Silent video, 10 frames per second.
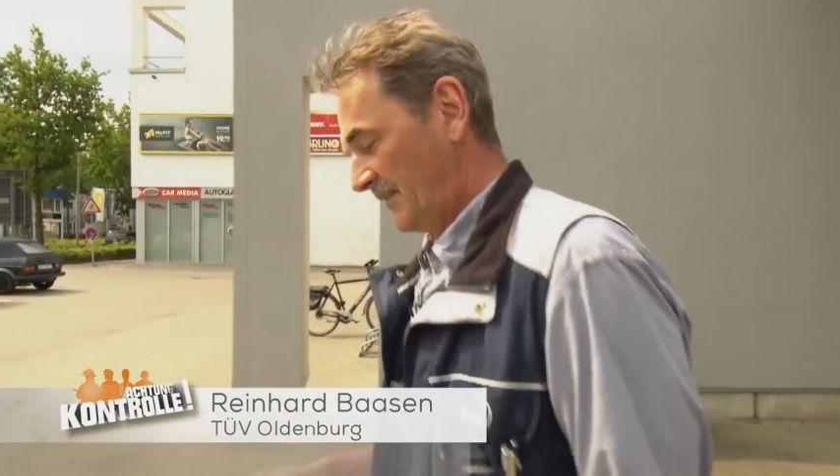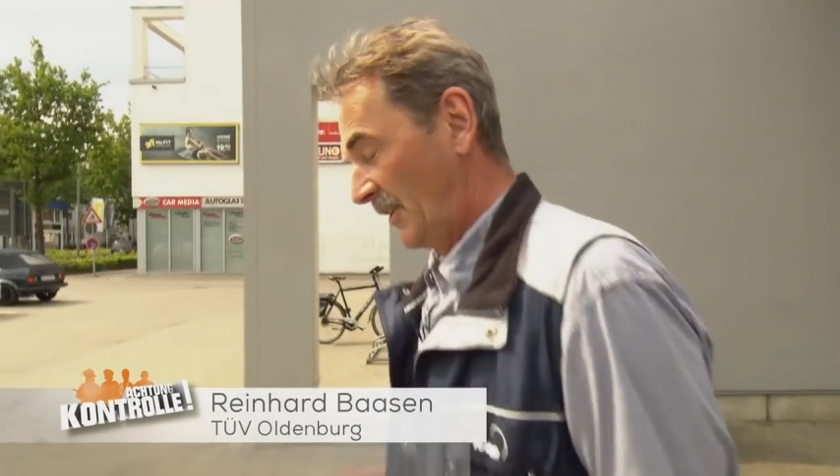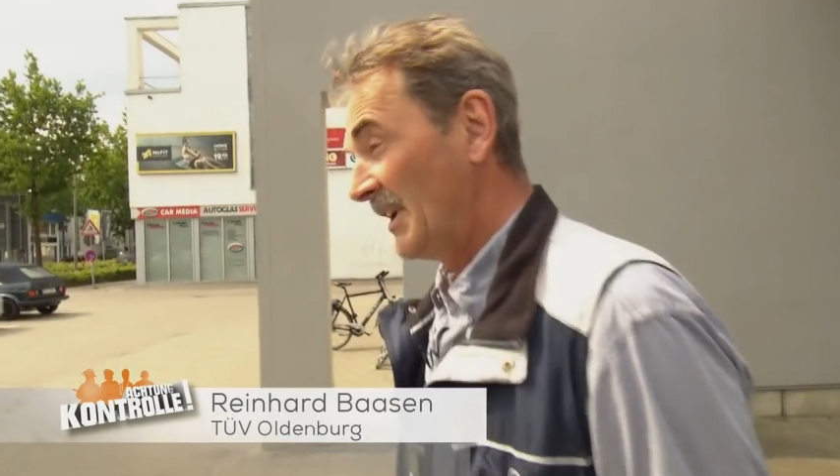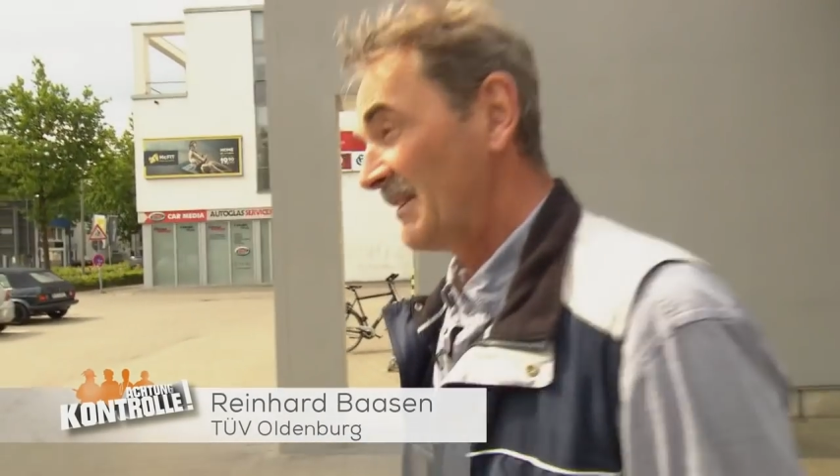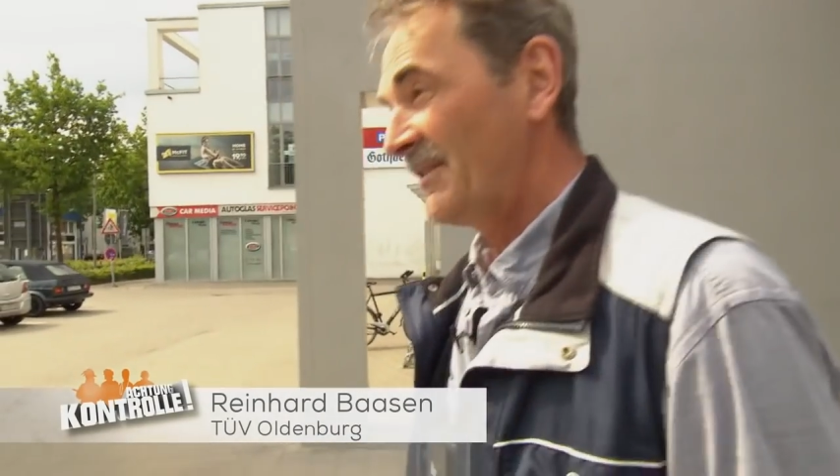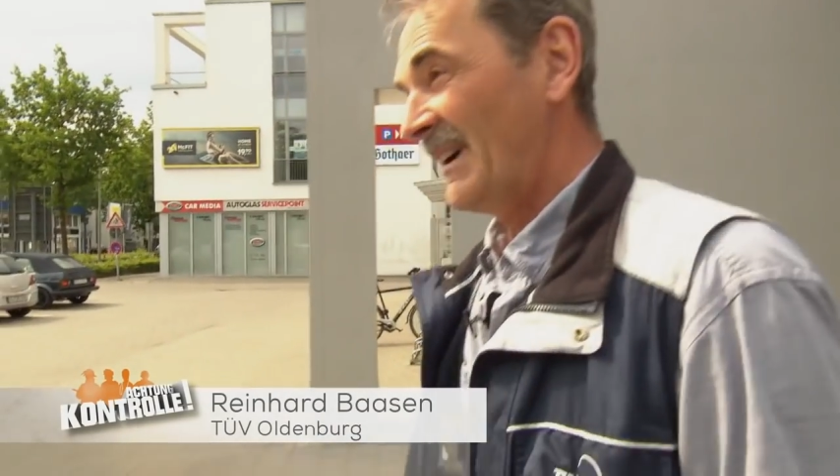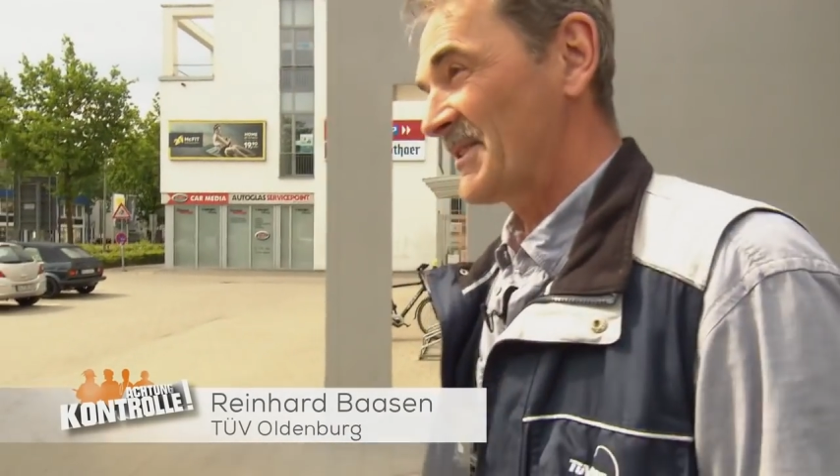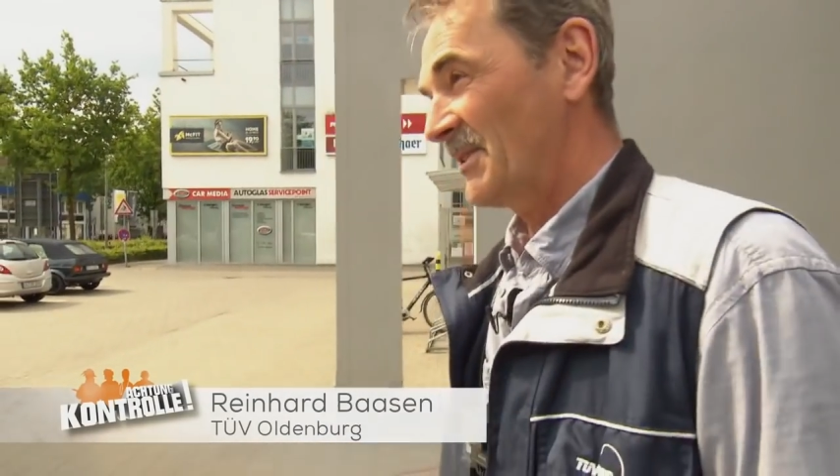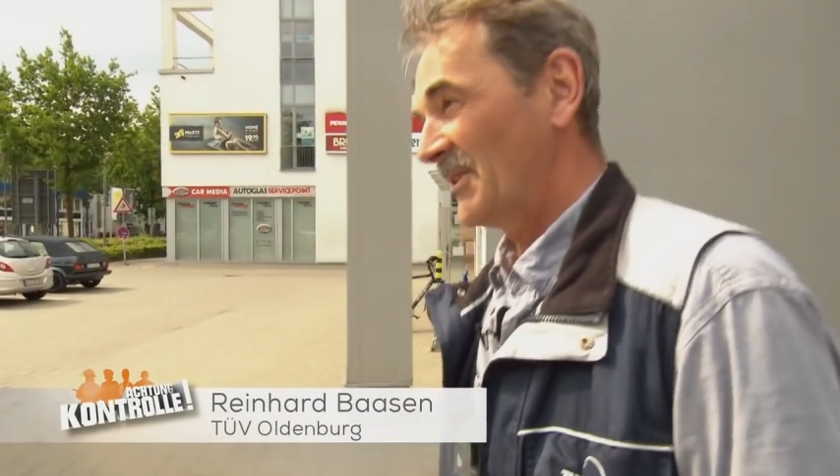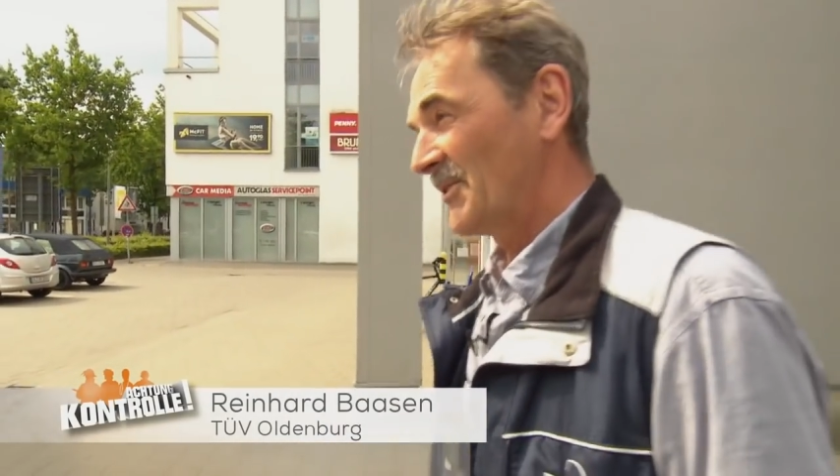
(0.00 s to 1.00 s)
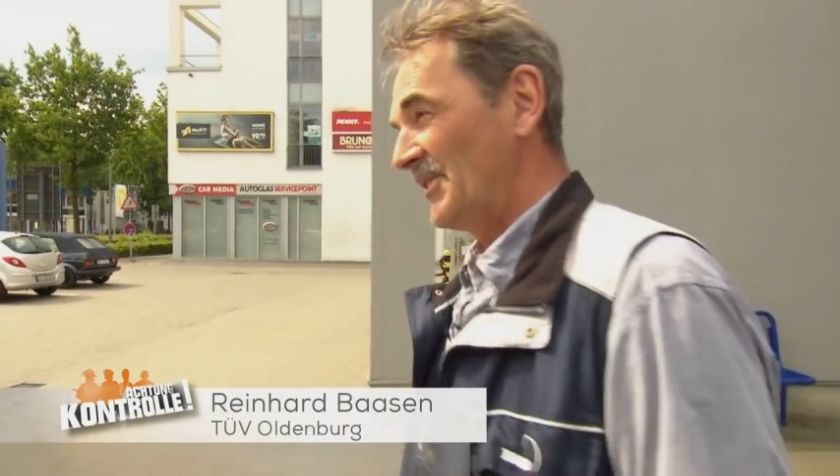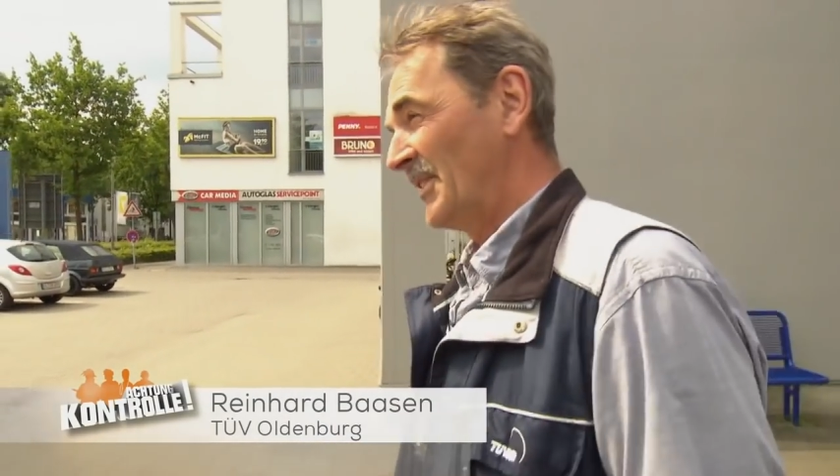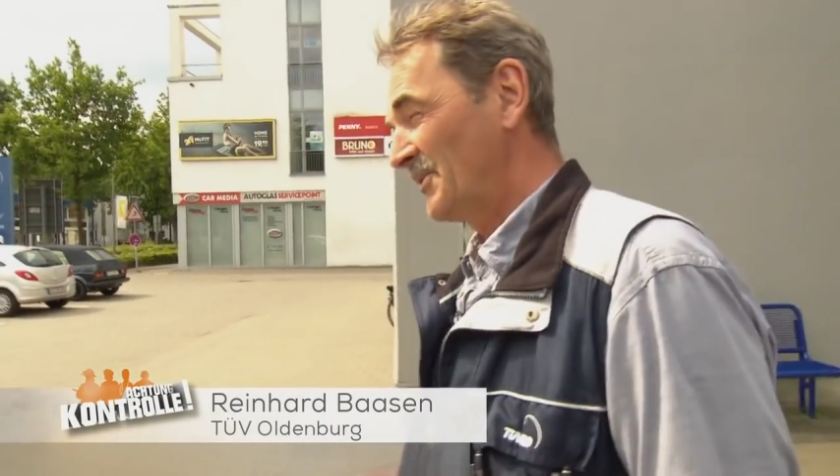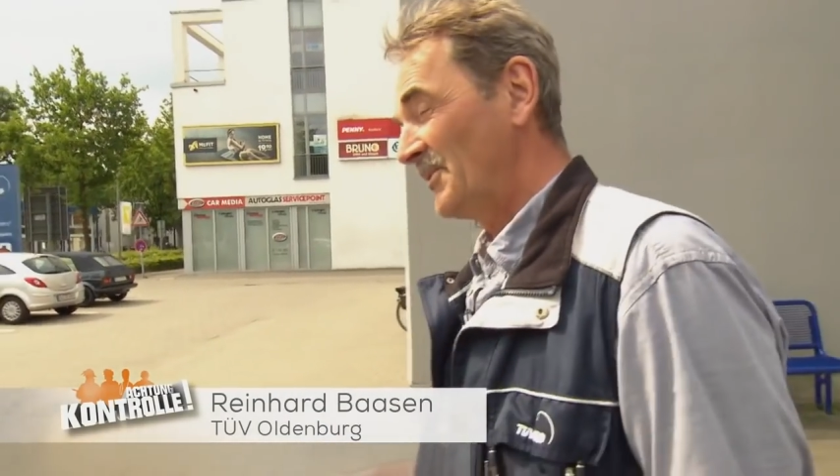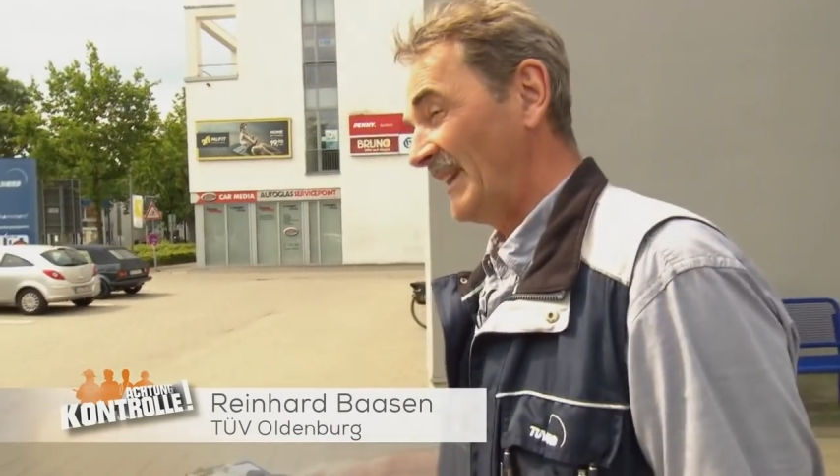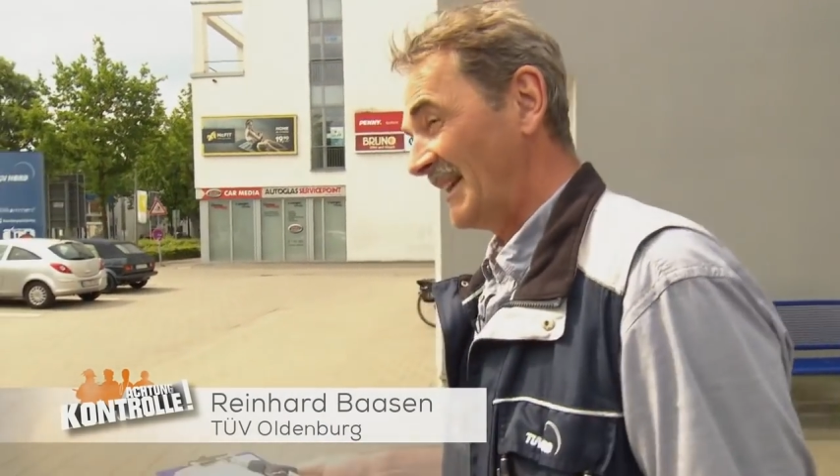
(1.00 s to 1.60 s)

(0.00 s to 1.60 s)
Feuerwehrfahrzeuge sollten natürlich